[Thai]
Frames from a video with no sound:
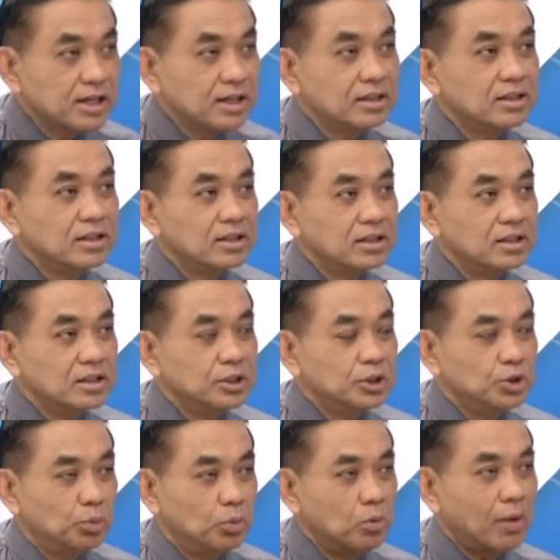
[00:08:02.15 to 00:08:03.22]
ชั่นใช่
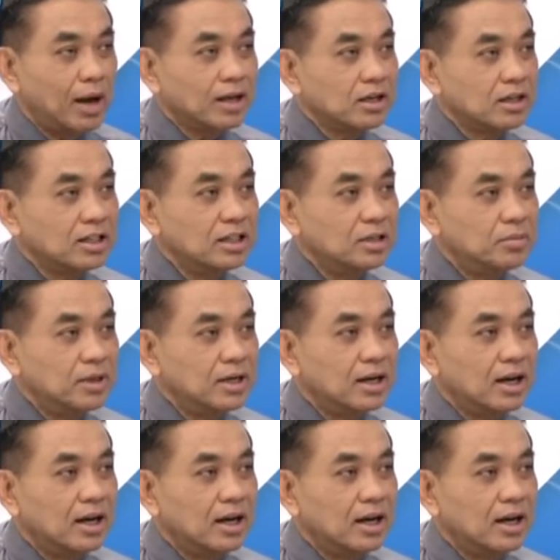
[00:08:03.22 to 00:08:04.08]
จุดมุ่งหมายก็คือเพื่อ